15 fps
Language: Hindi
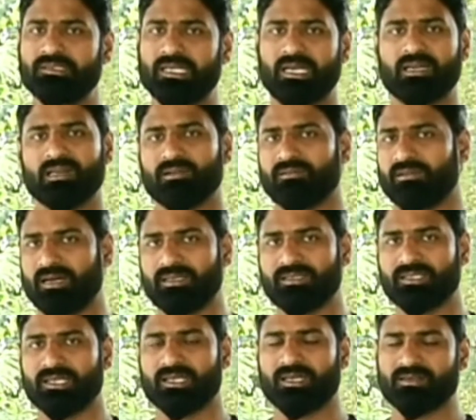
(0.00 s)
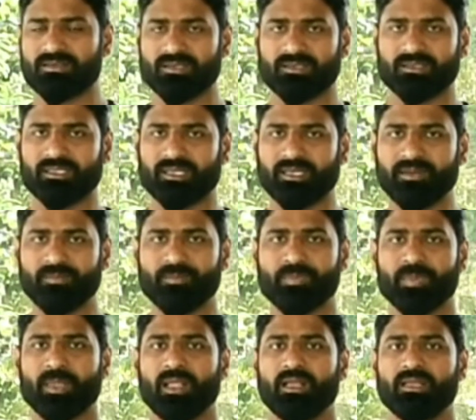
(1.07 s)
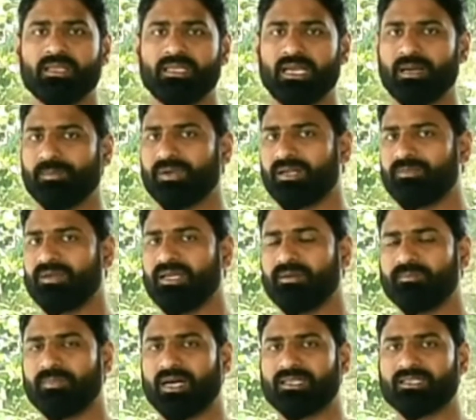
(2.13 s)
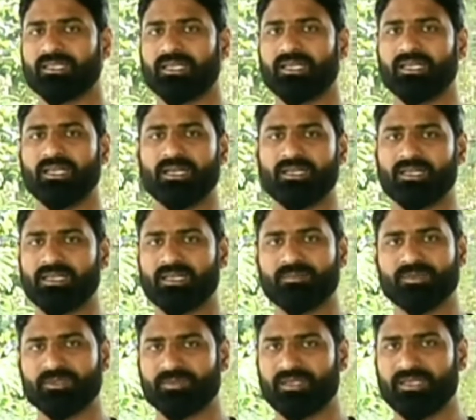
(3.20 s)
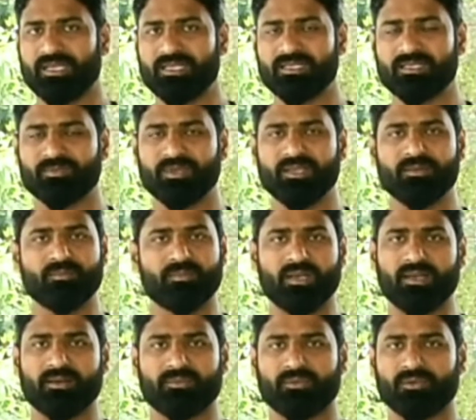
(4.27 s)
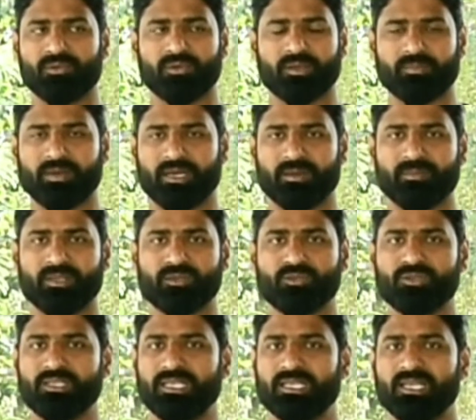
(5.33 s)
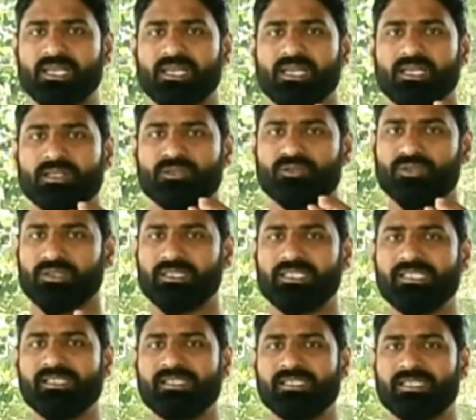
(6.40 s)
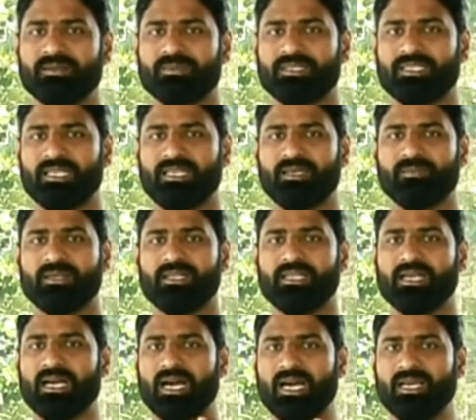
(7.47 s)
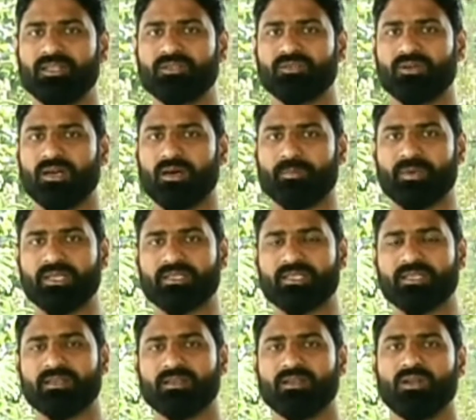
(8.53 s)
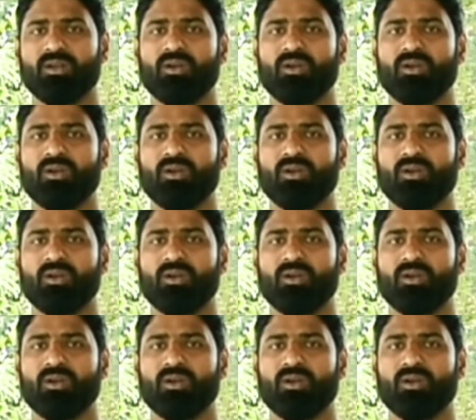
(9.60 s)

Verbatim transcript: जाकर वॉच कर सकते हैं यहाँ पर अभी हम बात करेंगे 1855 लेंस में ब्लर फोटो के बारे में तो ये जो तीन चीज़ें बताई है मैंने आईएसओ अपेचर